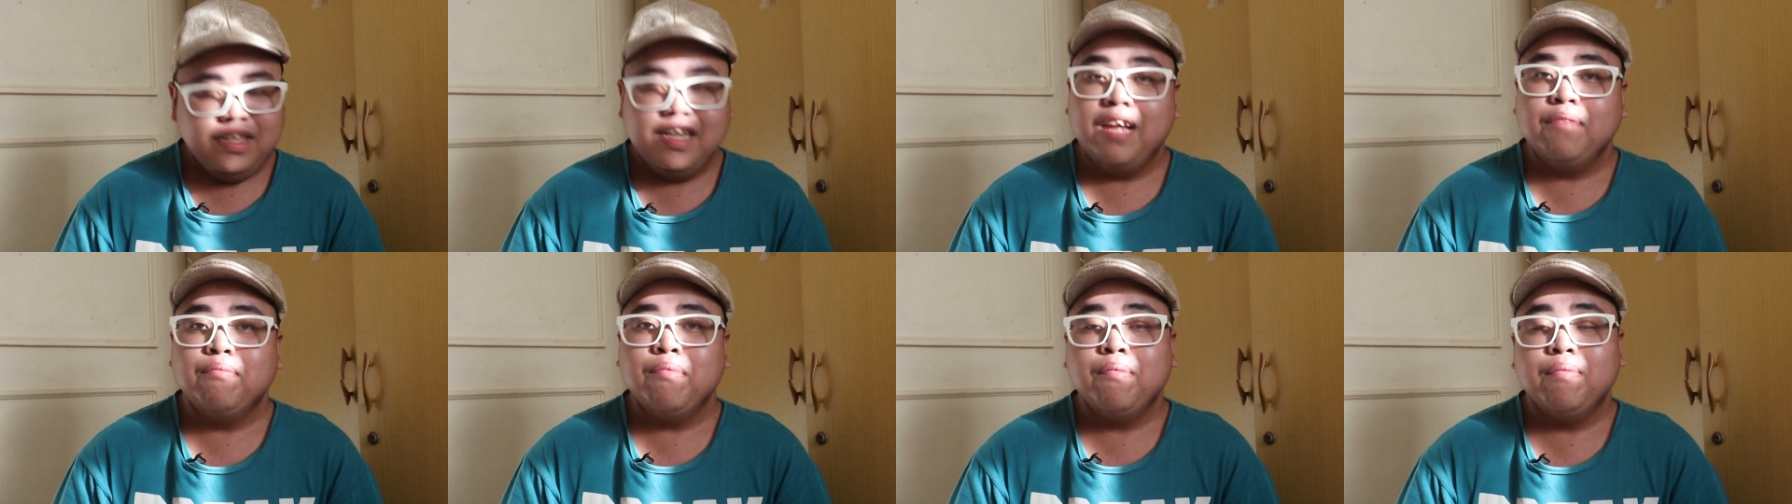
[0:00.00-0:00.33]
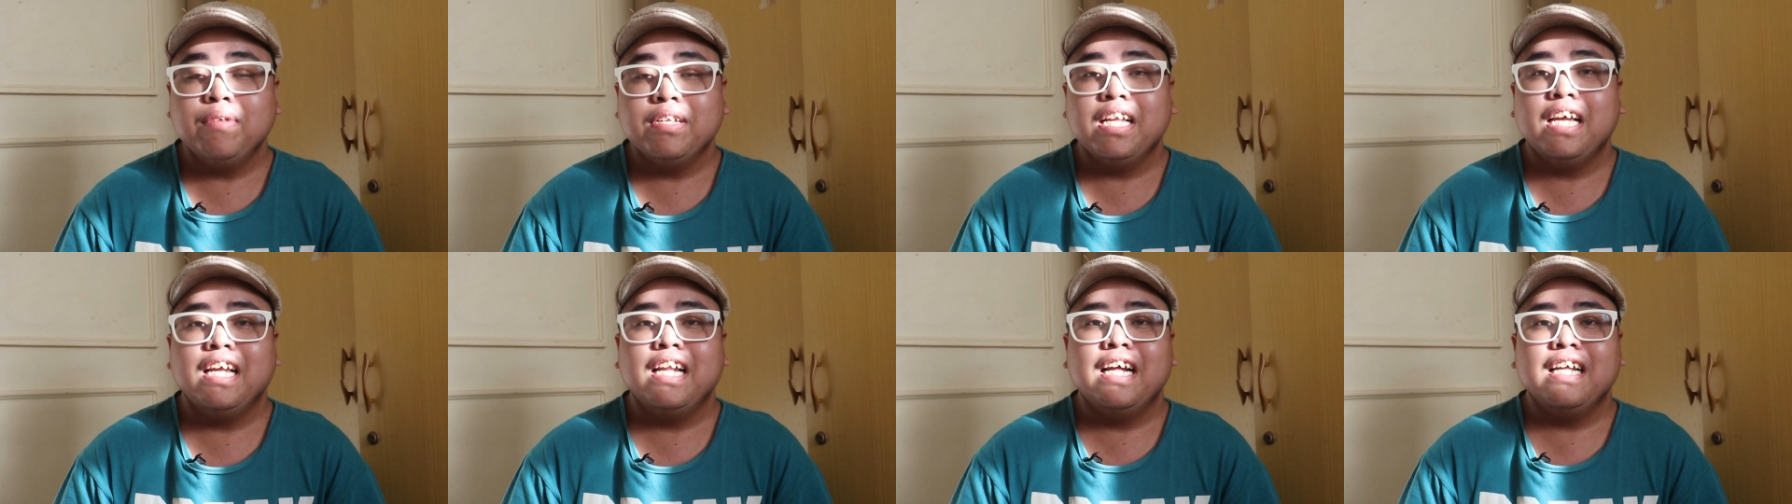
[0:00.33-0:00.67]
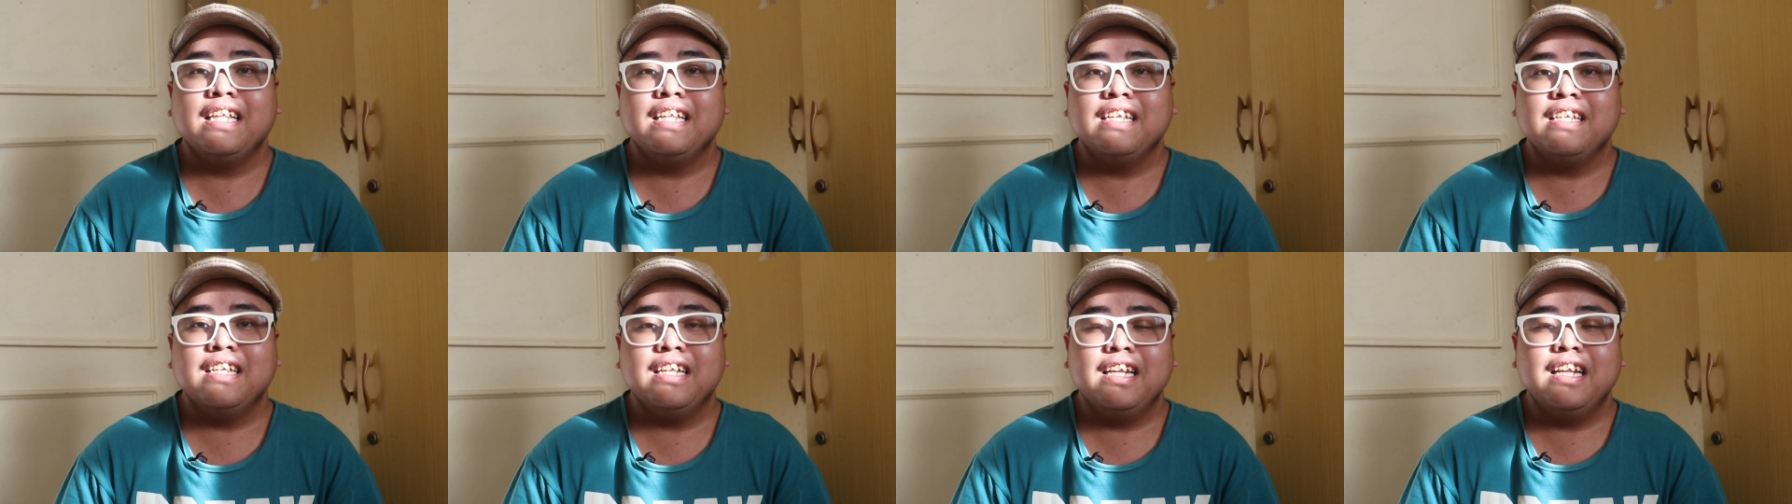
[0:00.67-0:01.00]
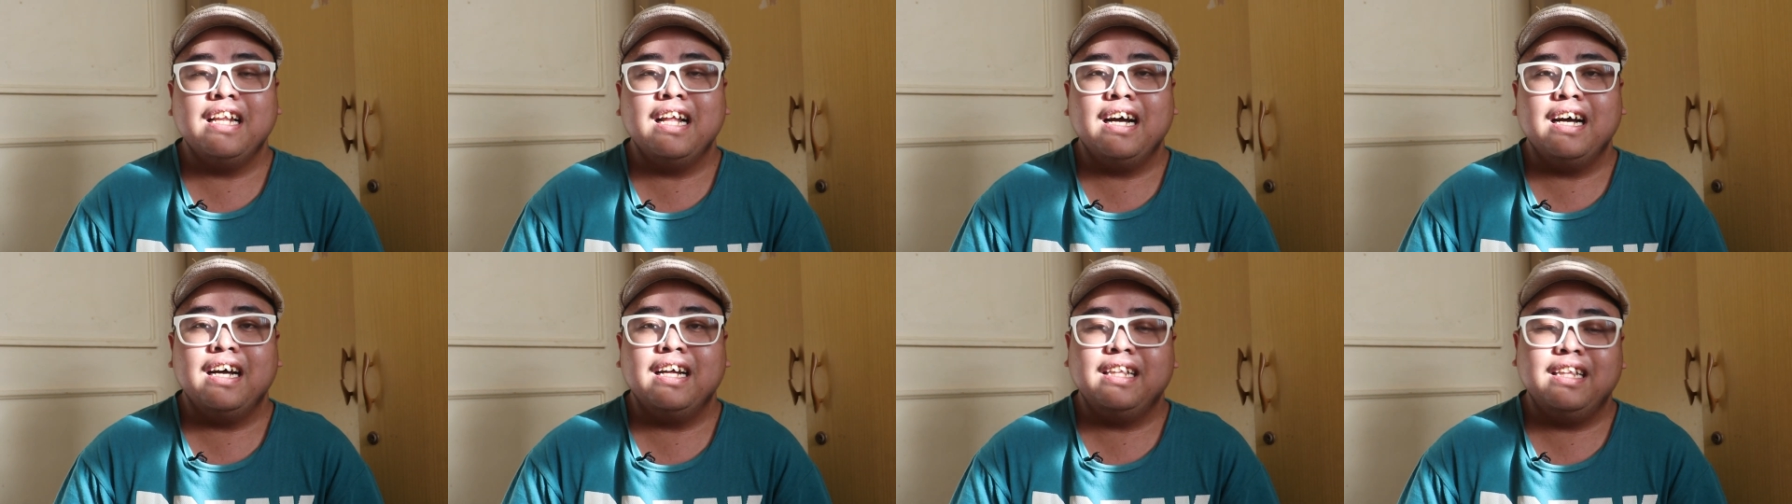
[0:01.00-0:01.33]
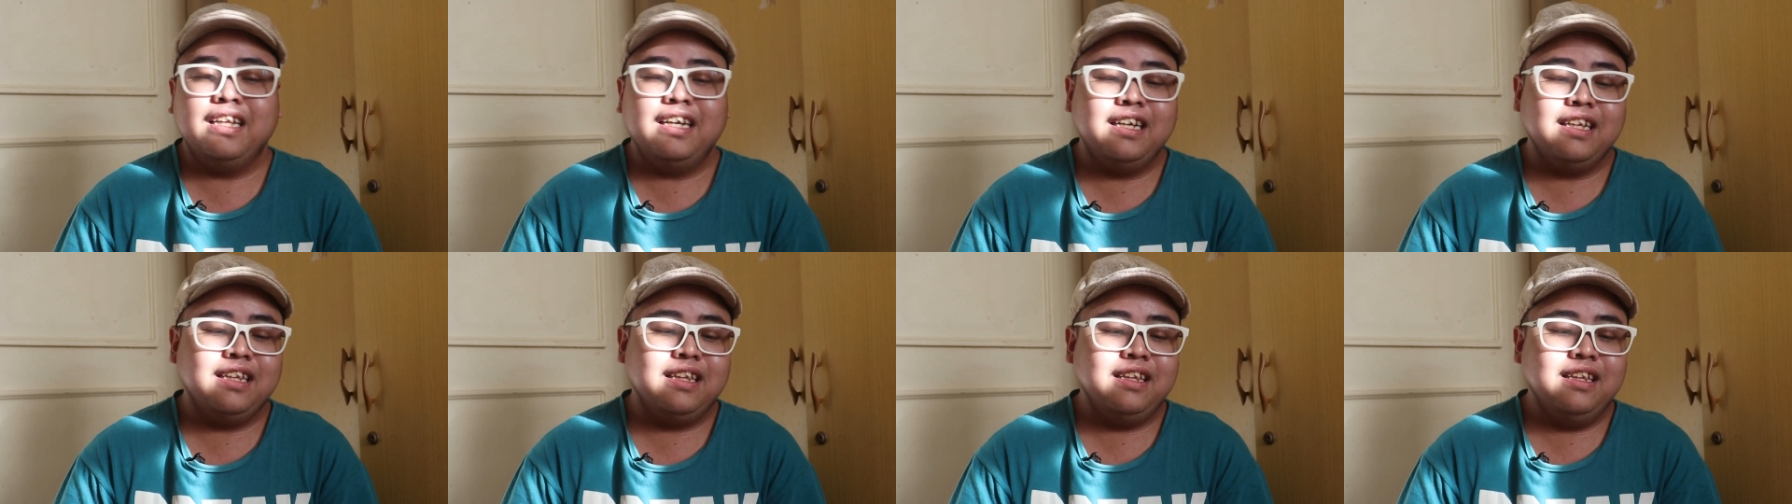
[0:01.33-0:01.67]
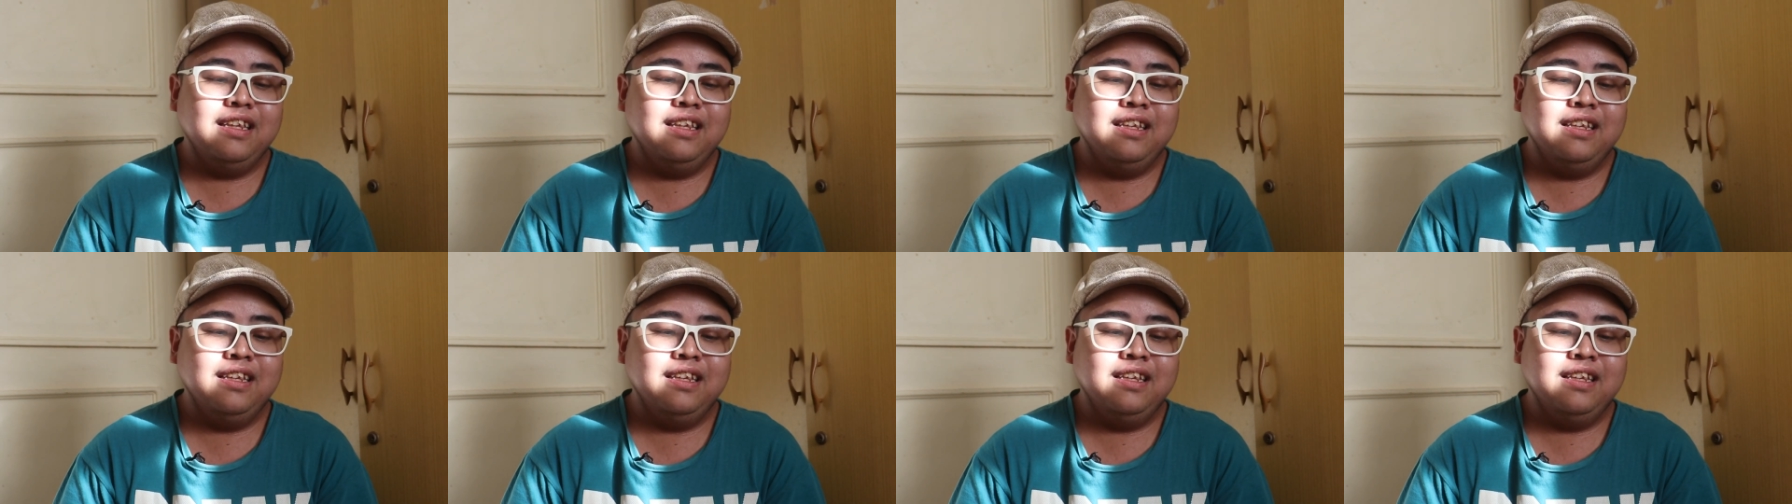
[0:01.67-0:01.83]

yan, babasahin natin sila lahat. At